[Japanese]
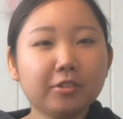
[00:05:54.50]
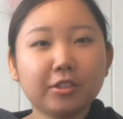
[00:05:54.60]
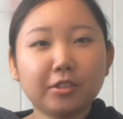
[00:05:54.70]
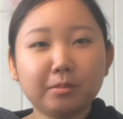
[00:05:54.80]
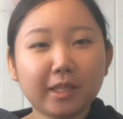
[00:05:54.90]

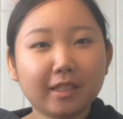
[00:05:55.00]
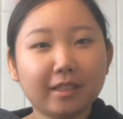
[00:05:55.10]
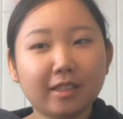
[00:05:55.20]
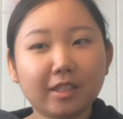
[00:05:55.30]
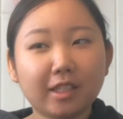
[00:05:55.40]
進み方
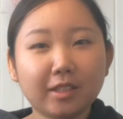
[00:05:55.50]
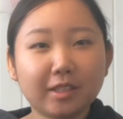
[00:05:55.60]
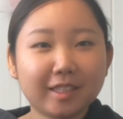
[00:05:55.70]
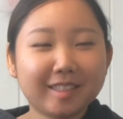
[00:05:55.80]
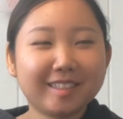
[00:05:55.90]
だ
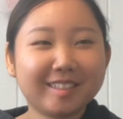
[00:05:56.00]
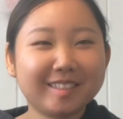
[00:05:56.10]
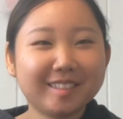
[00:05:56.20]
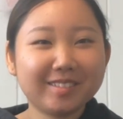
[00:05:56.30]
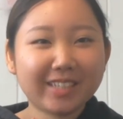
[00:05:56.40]

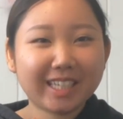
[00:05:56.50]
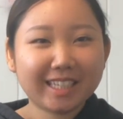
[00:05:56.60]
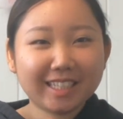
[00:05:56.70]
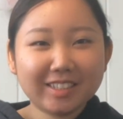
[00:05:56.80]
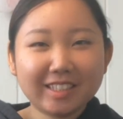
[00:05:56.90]
進み
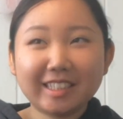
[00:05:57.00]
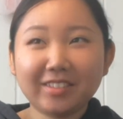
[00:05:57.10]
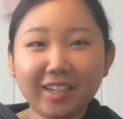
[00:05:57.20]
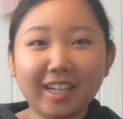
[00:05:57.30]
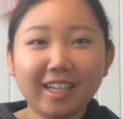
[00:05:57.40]
方として
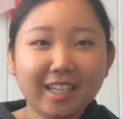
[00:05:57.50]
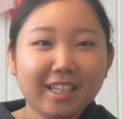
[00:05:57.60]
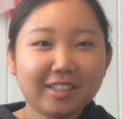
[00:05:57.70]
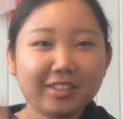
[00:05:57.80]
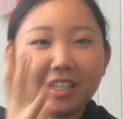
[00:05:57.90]
は
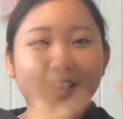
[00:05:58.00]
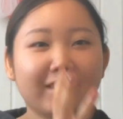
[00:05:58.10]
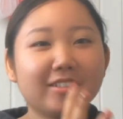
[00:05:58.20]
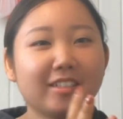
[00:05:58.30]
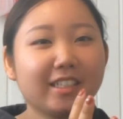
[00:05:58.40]
その
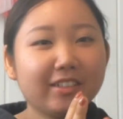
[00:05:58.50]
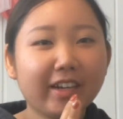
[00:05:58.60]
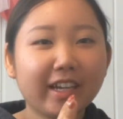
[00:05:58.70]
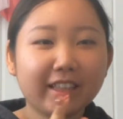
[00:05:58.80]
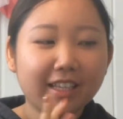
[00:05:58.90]
カテゴリーに分
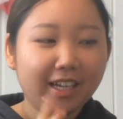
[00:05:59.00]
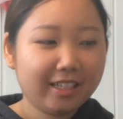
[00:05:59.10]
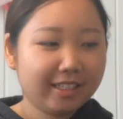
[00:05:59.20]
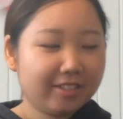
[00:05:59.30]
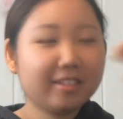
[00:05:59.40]
けては
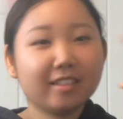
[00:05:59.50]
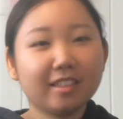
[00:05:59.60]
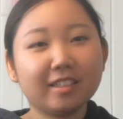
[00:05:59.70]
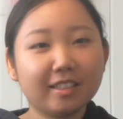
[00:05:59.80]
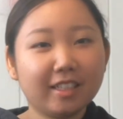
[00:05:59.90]
いじゃあ服
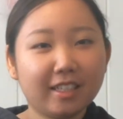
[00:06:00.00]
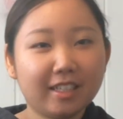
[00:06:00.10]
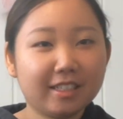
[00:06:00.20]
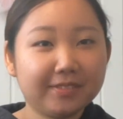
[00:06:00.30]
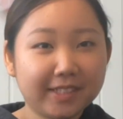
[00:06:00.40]
について
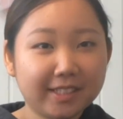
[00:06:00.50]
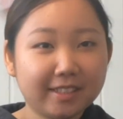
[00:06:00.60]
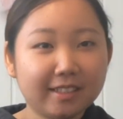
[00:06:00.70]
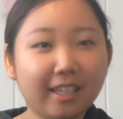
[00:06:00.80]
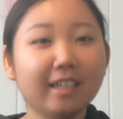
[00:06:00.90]
話しま
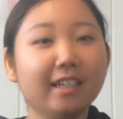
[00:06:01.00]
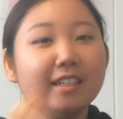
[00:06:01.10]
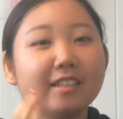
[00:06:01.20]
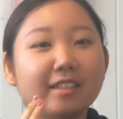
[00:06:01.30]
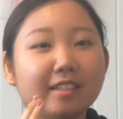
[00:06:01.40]
すで
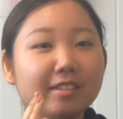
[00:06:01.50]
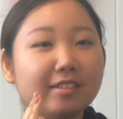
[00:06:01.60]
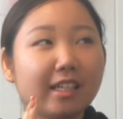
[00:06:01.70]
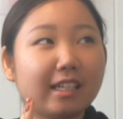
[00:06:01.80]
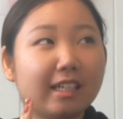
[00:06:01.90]
服の
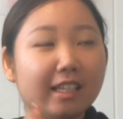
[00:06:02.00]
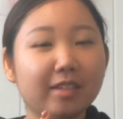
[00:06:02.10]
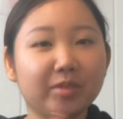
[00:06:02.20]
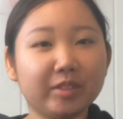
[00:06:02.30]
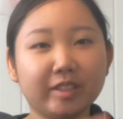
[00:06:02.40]
中で
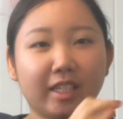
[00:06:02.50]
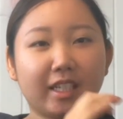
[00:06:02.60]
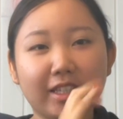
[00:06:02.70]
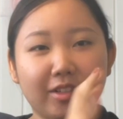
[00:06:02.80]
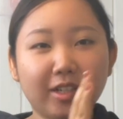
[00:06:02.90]
持って
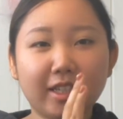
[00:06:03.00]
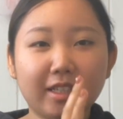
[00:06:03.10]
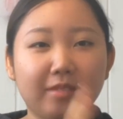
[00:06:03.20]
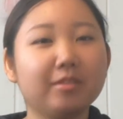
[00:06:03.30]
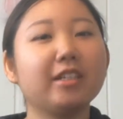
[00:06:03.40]
よかっ
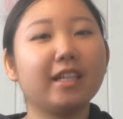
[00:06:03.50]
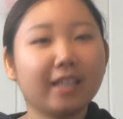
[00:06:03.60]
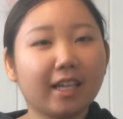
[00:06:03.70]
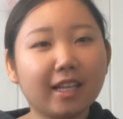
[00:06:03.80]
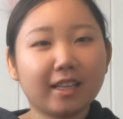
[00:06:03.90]
たものいら
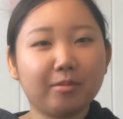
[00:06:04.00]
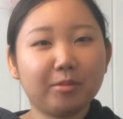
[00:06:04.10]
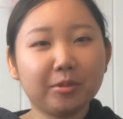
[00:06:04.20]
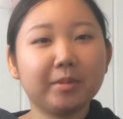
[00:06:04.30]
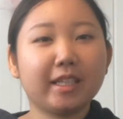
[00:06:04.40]
なかった
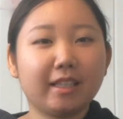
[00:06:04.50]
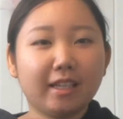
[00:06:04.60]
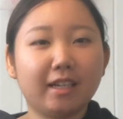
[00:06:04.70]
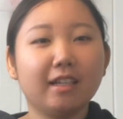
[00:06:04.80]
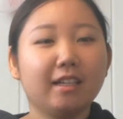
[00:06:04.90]
ものみたい
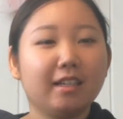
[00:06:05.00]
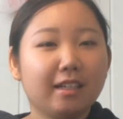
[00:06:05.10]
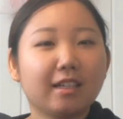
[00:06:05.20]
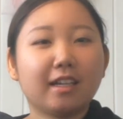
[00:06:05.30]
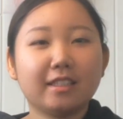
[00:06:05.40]
な
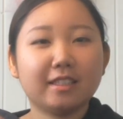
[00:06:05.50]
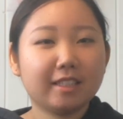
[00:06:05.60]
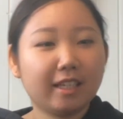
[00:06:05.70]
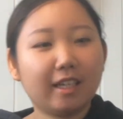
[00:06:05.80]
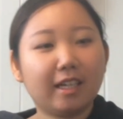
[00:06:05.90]
感じ
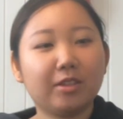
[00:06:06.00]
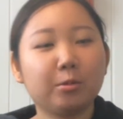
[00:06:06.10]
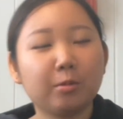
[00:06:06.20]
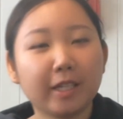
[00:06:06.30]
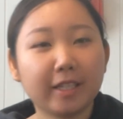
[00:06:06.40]
であ
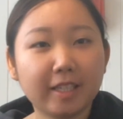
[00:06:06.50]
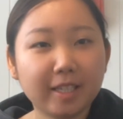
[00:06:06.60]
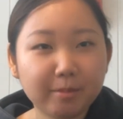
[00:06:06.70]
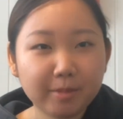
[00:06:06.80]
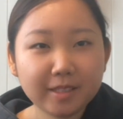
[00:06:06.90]
の分けてい
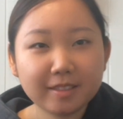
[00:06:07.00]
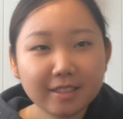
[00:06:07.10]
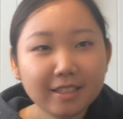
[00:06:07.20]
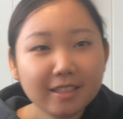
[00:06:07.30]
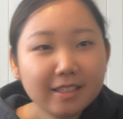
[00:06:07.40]
きま
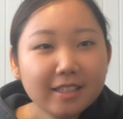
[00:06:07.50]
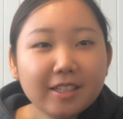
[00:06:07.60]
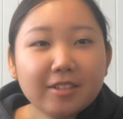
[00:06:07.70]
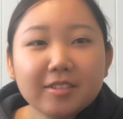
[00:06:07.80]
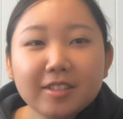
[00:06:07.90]
すっ
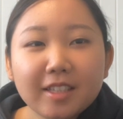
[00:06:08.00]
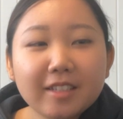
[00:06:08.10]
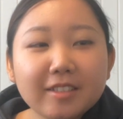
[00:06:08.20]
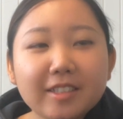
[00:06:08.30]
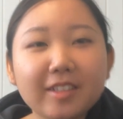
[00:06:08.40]
てことで
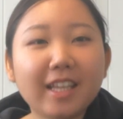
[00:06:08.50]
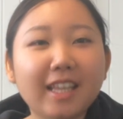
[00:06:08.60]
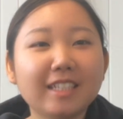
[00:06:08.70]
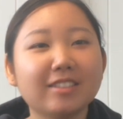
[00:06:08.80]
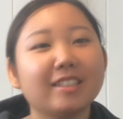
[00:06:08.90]
服の
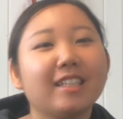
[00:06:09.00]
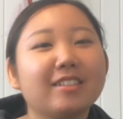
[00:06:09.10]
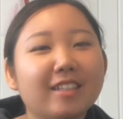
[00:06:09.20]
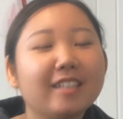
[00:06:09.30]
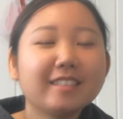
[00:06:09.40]
話をした
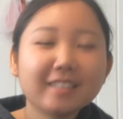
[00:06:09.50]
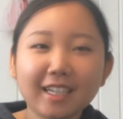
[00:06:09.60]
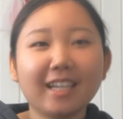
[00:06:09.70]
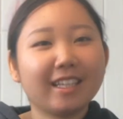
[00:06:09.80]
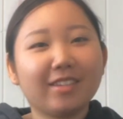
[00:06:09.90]
ので服
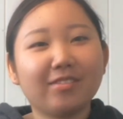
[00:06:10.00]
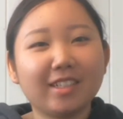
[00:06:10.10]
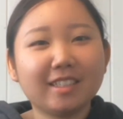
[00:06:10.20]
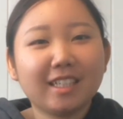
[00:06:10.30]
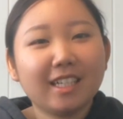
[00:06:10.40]
からいきま
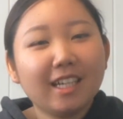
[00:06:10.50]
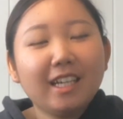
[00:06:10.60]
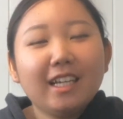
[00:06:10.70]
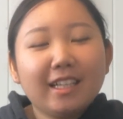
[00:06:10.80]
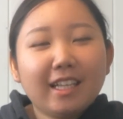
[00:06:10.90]
す
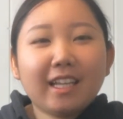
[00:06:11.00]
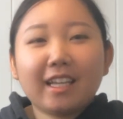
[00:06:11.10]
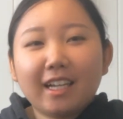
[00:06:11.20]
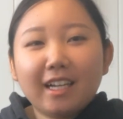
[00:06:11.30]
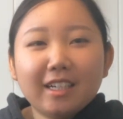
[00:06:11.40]
なん
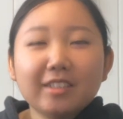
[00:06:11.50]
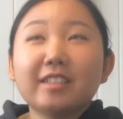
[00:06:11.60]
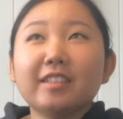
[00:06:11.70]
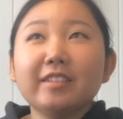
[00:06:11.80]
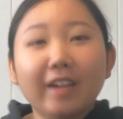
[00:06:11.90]
か
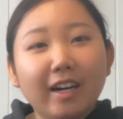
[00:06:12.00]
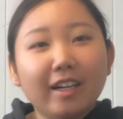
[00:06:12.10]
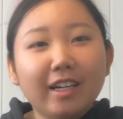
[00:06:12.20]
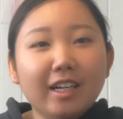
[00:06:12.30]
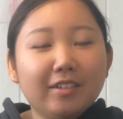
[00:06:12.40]
服は
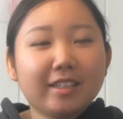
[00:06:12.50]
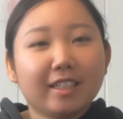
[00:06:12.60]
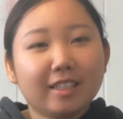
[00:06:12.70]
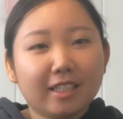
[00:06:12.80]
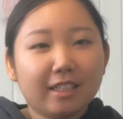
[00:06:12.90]

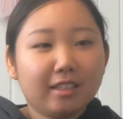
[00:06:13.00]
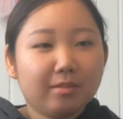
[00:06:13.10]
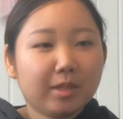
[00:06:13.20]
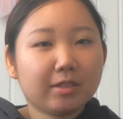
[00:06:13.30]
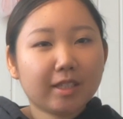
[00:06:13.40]
私
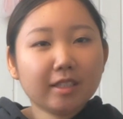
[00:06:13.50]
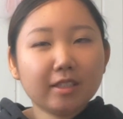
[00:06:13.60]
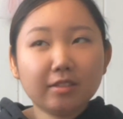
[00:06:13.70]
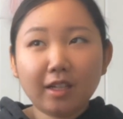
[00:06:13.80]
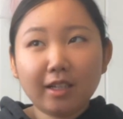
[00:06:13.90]
まず私
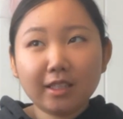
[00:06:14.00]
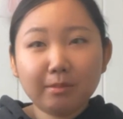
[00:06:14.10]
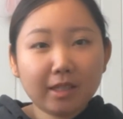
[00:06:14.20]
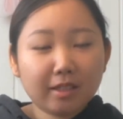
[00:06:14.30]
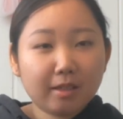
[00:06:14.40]
の始
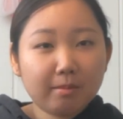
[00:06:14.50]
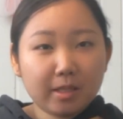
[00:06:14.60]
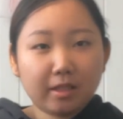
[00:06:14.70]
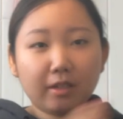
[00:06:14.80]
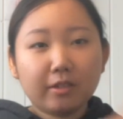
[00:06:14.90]
まった
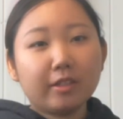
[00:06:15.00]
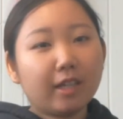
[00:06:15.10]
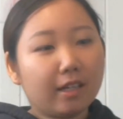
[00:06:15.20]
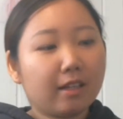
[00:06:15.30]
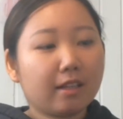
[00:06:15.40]
セミスター冬
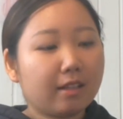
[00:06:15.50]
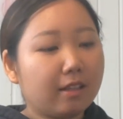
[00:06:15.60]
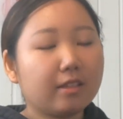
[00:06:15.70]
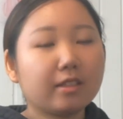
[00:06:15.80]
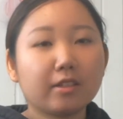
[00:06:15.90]
からだったん
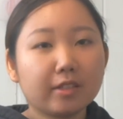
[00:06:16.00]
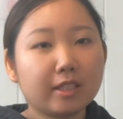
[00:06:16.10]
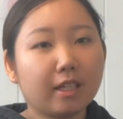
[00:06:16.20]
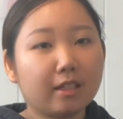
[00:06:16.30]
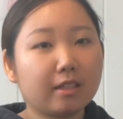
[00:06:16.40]
ですけど
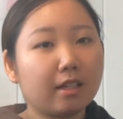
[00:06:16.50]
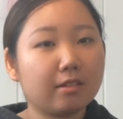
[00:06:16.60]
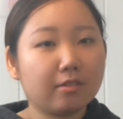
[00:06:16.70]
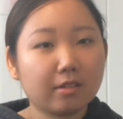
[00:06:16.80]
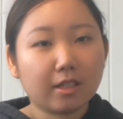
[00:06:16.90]
1月から6
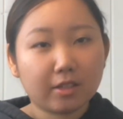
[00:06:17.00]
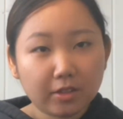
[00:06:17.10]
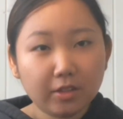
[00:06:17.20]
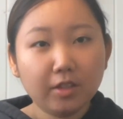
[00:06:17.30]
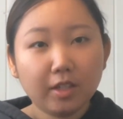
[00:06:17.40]

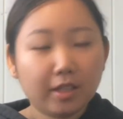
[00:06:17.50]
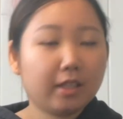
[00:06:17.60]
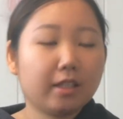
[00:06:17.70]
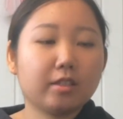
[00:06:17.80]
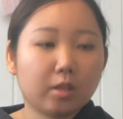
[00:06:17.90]
月な
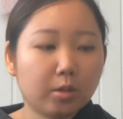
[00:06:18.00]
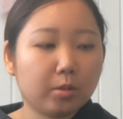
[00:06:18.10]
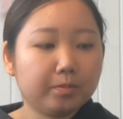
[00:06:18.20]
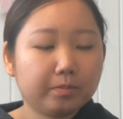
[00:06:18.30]
んですけど